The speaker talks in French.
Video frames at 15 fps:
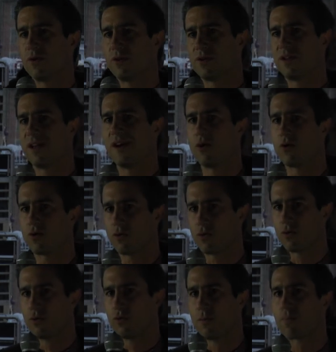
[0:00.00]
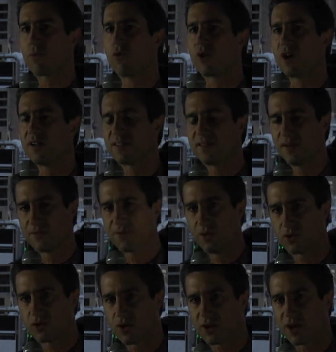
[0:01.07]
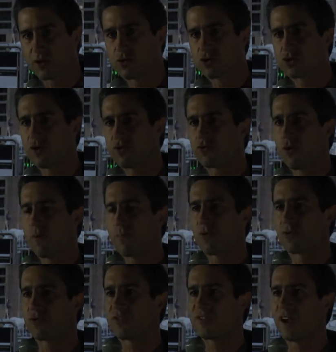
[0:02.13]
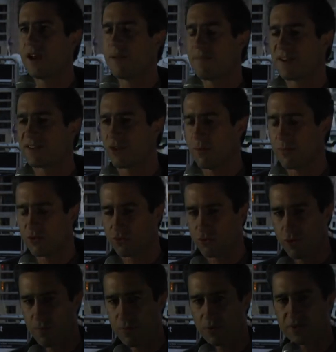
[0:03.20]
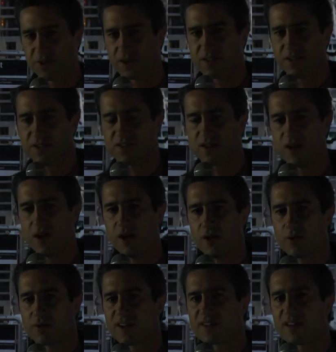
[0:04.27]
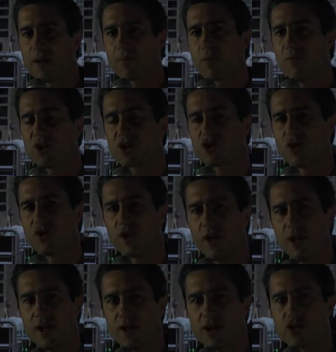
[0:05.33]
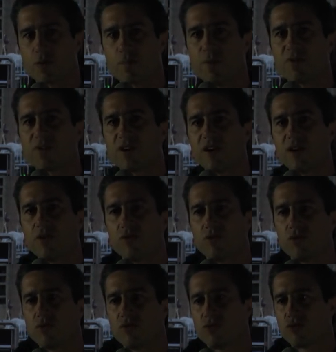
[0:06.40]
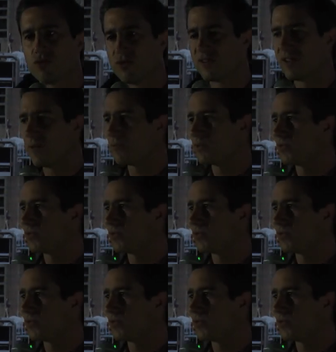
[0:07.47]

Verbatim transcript: le, progrès signifie encore quelque chose sur le plan social et pas seulement sur le plan technique. Donc ça, c'est la première chose. Et je poserai une deuxième